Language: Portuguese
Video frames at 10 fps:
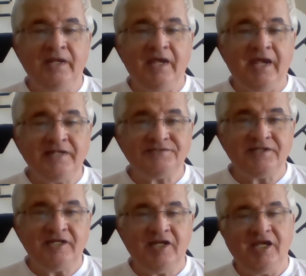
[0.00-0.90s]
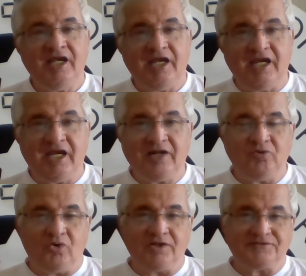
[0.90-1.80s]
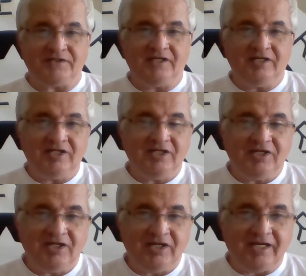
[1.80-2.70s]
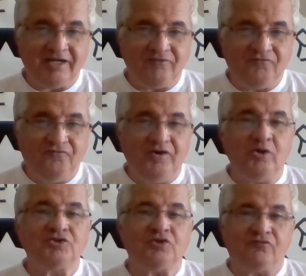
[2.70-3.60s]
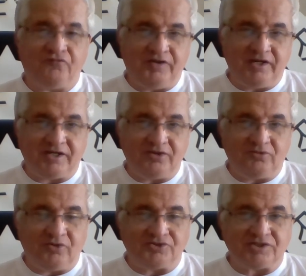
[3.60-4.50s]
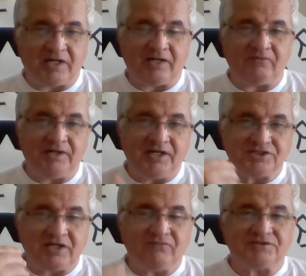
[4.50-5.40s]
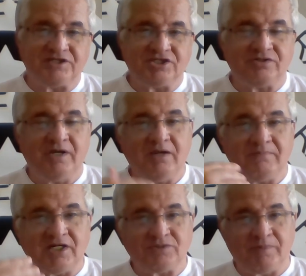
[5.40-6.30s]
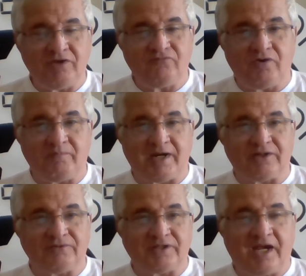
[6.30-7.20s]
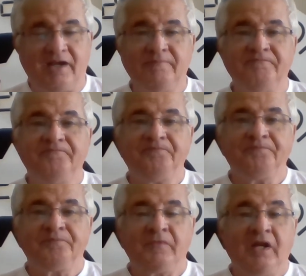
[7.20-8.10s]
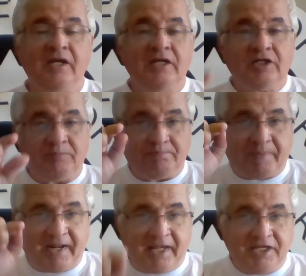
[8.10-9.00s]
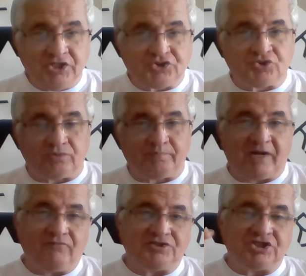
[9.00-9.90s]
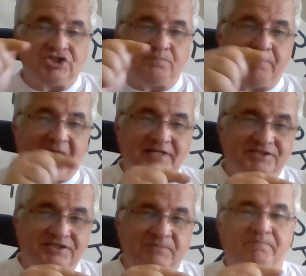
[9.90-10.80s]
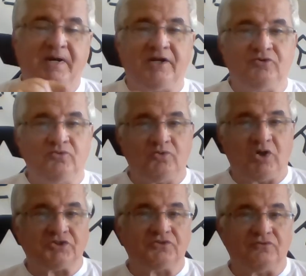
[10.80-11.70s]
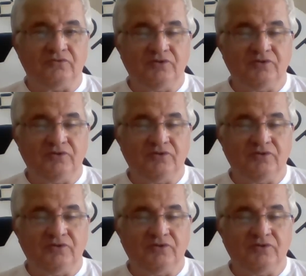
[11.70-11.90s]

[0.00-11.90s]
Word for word: Essa é a nossa é, filosofia aqui do nosso canal. é deixar vocês mais bem informados, tá? Para isso, para vocês participarem do nosso